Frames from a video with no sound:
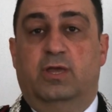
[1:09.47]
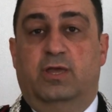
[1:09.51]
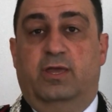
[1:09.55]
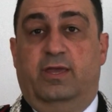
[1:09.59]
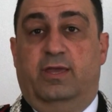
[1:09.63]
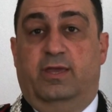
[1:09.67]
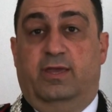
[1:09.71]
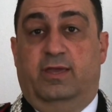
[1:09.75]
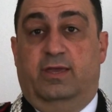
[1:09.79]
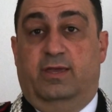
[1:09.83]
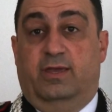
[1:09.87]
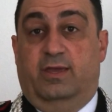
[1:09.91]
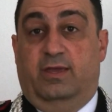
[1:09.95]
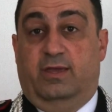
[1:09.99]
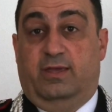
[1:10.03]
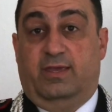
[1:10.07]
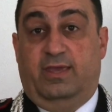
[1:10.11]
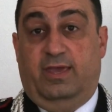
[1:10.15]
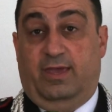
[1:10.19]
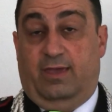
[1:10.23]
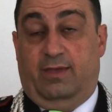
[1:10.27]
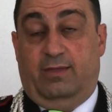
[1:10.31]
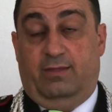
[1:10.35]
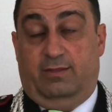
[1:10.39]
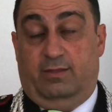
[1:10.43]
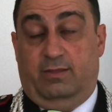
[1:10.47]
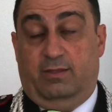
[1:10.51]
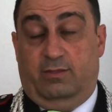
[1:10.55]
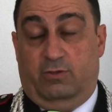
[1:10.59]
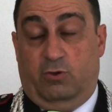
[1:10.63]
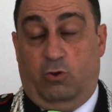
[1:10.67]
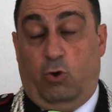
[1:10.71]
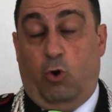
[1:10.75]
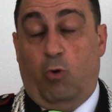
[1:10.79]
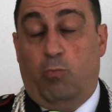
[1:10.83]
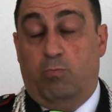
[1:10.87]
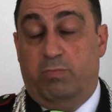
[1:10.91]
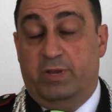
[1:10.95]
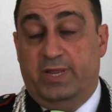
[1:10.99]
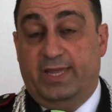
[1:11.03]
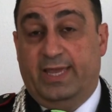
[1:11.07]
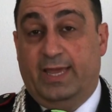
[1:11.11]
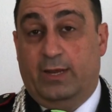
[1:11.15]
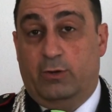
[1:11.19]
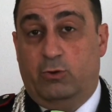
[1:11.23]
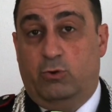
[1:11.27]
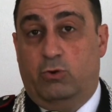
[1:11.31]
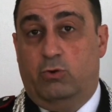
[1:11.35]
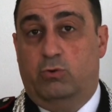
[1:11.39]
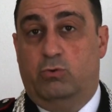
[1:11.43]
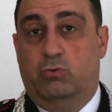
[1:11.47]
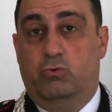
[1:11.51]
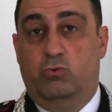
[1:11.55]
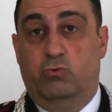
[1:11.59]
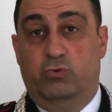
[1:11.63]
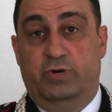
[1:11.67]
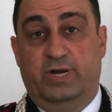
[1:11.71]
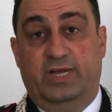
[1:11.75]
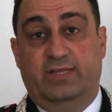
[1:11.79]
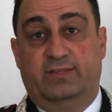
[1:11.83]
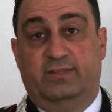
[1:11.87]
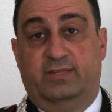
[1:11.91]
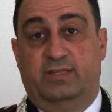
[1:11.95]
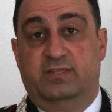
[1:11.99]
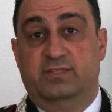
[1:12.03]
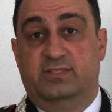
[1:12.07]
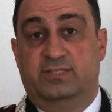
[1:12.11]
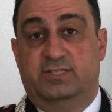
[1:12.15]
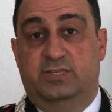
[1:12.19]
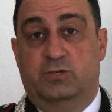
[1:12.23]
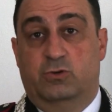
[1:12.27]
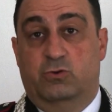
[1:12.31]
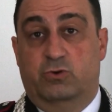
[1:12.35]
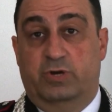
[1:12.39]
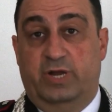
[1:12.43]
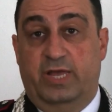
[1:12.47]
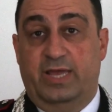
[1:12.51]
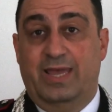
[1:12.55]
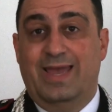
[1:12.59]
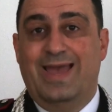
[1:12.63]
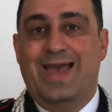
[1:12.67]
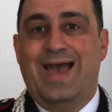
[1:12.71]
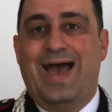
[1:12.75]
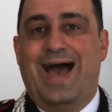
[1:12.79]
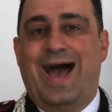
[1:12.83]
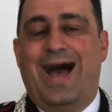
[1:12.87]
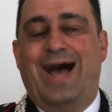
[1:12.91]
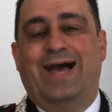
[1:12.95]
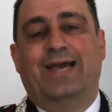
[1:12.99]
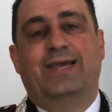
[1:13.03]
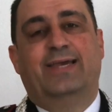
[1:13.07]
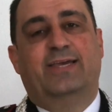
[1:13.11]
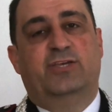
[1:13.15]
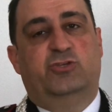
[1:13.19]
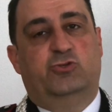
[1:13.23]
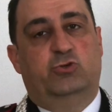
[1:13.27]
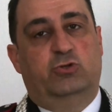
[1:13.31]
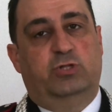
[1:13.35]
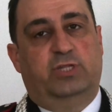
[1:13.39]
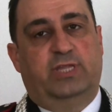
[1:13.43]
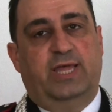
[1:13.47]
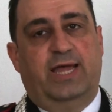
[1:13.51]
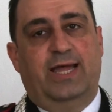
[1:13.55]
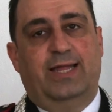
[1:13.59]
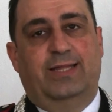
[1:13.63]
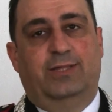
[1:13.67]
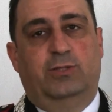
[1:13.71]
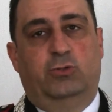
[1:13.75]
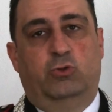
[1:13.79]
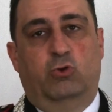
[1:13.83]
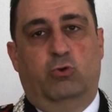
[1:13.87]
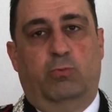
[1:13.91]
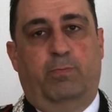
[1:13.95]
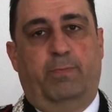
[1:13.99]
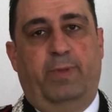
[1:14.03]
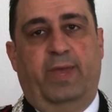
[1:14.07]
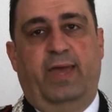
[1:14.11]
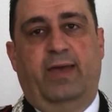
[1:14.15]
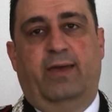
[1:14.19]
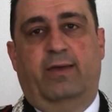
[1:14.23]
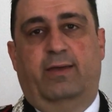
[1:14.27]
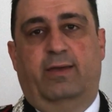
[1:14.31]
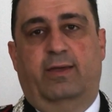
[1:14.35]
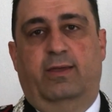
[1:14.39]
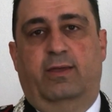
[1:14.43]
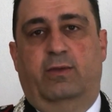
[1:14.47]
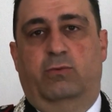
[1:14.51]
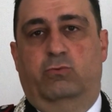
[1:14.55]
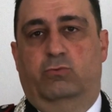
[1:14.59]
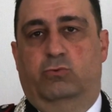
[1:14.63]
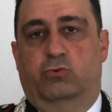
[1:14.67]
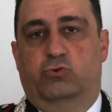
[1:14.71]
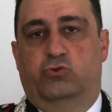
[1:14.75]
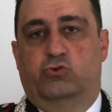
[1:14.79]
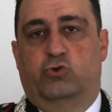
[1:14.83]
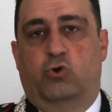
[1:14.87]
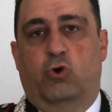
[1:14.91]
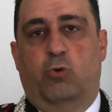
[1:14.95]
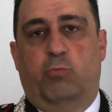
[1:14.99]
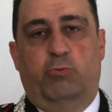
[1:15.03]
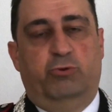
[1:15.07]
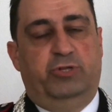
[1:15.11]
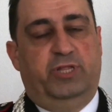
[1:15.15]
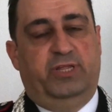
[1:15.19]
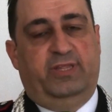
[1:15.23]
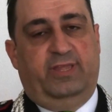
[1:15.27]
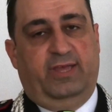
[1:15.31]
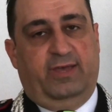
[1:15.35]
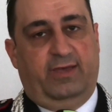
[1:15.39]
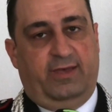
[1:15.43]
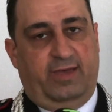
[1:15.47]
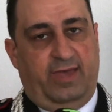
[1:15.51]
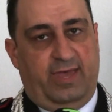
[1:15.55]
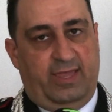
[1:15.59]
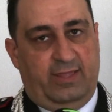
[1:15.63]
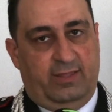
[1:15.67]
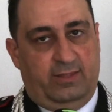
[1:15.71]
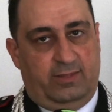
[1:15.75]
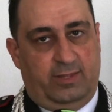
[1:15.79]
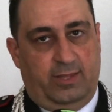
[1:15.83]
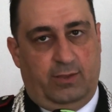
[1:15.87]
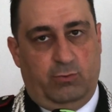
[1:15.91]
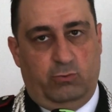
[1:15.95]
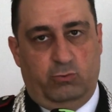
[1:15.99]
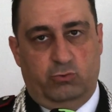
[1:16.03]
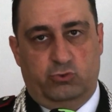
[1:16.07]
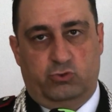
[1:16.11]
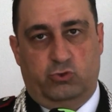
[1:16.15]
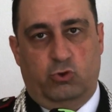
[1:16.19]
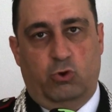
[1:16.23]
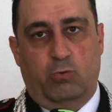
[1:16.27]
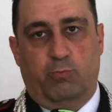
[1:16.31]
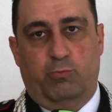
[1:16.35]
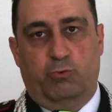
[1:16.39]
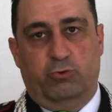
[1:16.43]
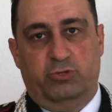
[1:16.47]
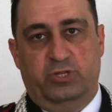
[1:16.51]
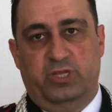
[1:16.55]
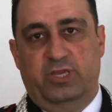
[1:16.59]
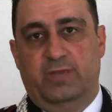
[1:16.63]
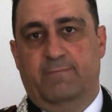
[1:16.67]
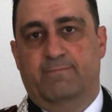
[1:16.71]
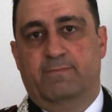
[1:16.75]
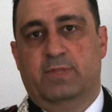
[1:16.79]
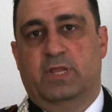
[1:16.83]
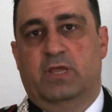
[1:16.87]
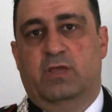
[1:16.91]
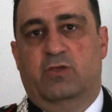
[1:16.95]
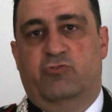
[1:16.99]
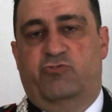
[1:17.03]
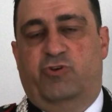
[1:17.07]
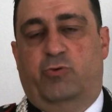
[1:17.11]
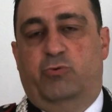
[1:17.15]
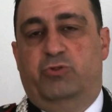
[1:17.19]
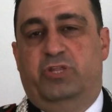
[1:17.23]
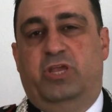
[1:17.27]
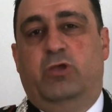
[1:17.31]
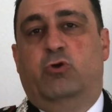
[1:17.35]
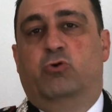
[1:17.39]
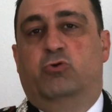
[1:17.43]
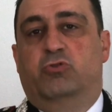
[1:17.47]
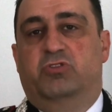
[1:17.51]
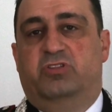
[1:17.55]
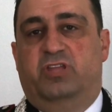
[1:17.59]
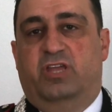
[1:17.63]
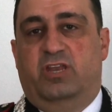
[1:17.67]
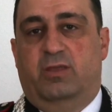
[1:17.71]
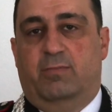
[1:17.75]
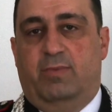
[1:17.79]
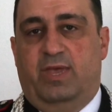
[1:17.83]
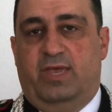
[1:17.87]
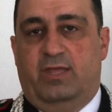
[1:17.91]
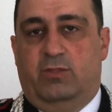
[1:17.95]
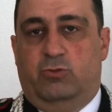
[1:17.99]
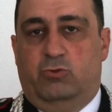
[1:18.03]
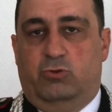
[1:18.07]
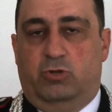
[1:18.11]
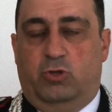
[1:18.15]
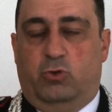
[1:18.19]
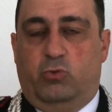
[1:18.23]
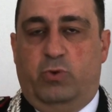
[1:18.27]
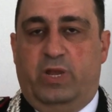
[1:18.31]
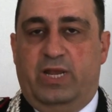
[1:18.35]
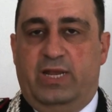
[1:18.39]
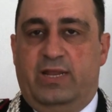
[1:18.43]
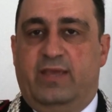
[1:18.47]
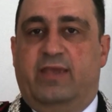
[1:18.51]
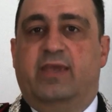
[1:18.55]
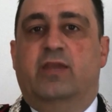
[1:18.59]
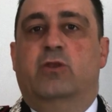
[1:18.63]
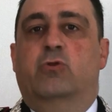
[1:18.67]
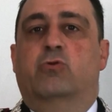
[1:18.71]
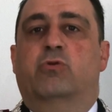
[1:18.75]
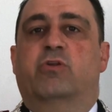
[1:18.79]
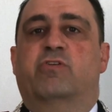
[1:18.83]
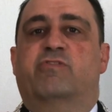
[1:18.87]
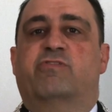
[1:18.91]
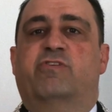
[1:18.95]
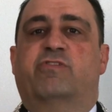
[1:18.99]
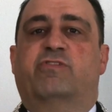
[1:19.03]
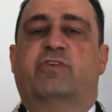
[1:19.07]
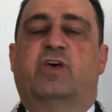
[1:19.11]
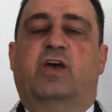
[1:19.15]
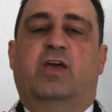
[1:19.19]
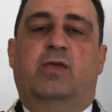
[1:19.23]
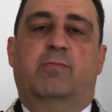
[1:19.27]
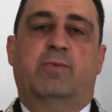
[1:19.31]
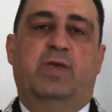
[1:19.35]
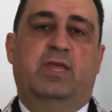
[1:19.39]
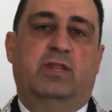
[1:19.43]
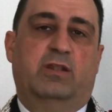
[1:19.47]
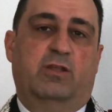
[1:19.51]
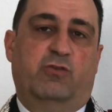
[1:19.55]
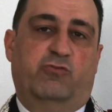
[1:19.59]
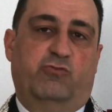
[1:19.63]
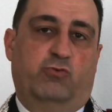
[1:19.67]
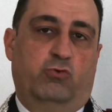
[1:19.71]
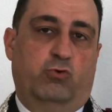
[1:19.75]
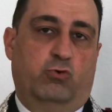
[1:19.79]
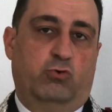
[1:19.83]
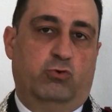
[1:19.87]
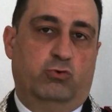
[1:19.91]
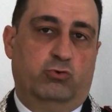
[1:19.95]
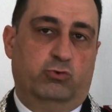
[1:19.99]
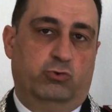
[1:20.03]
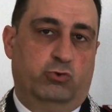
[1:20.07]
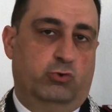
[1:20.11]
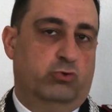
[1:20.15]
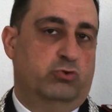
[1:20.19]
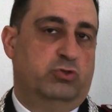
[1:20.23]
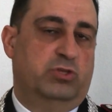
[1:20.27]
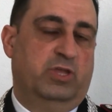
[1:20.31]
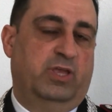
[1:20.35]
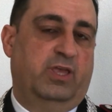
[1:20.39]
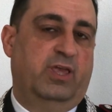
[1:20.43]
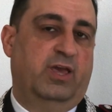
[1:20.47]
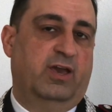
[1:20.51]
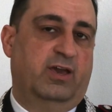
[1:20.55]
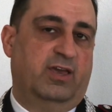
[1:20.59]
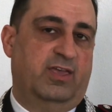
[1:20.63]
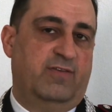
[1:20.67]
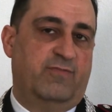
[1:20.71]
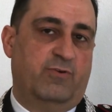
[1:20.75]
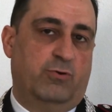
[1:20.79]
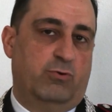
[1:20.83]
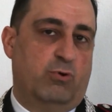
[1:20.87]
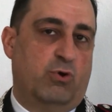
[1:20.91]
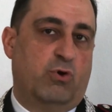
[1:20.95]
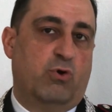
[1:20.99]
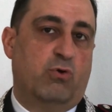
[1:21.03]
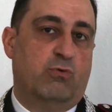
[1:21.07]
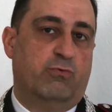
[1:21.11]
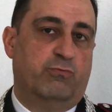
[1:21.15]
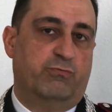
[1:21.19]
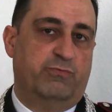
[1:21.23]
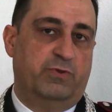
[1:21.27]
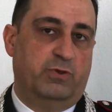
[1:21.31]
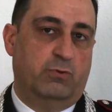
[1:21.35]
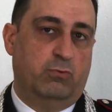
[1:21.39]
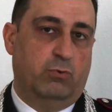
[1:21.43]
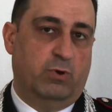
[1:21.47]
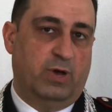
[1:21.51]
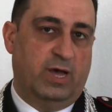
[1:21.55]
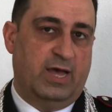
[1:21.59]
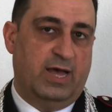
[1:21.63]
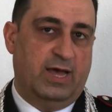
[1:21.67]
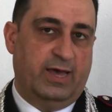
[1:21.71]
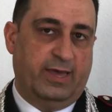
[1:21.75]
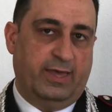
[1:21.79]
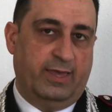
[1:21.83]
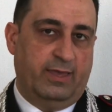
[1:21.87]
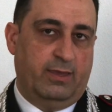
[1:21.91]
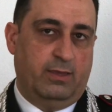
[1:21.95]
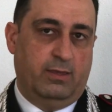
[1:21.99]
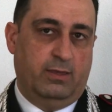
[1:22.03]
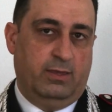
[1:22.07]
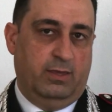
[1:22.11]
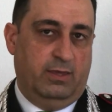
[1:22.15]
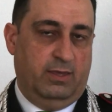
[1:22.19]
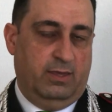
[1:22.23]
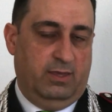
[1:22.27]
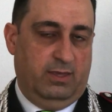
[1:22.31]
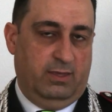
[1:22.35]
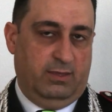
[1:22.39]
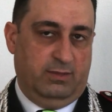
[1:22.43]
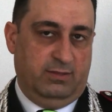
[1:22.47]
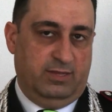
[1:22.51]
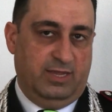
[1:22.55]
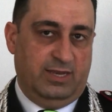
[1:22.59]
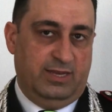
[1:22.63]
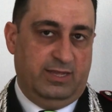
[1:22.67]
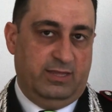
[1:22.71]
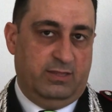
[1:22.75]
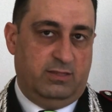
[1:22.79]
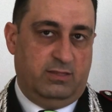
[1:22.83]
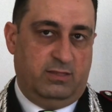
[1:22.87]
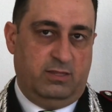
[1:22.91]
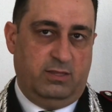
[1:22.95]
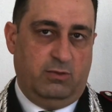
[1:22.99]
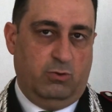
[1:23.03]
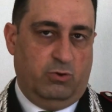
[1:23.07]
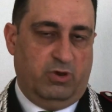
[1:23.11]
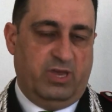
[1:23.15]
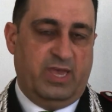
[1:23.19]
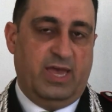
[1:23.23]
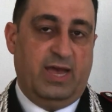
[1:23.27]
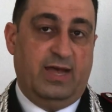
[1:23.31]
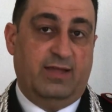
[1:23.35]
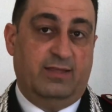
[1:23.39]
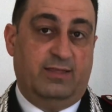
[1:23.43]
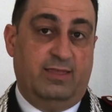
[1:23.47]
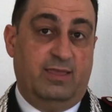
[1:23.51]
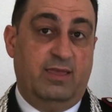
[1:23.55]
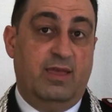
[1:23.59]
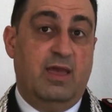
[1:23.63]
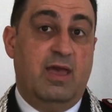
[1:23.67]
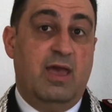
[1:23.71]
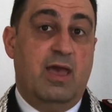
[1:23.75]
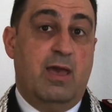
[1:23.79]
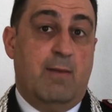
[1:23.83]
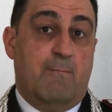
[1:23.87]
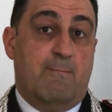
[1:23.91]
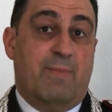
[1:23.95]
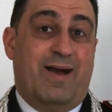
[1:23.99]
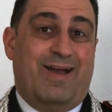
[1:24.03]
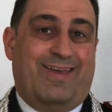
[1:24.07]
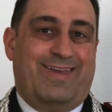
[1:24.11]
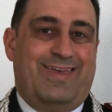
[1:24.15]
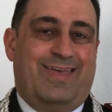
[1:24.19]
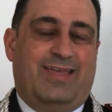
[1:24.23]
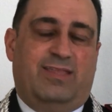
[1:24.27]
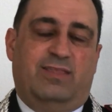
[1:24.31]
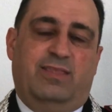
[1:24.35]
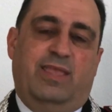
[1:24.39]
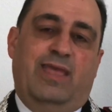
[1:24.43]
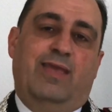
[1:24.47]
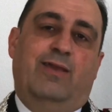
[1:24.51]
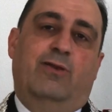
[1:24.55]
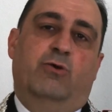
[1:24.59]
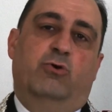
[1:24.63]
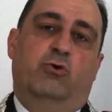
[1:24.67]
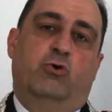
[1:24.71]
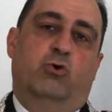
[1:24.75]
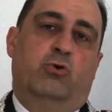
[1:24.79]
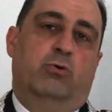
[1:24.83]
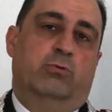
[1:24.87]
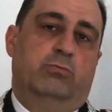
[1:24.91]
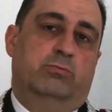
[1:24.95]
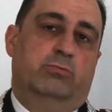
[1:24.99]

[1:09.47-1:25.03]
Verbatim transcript: eh, che eh, obbligano un'attenzione anche soltanto per uno scopo deterrente, uno scopo di, diciamo, di contenimento di quelli che non necessariamente sono condotte che arrivano a configurare eh, delitti o reati, ma che attengono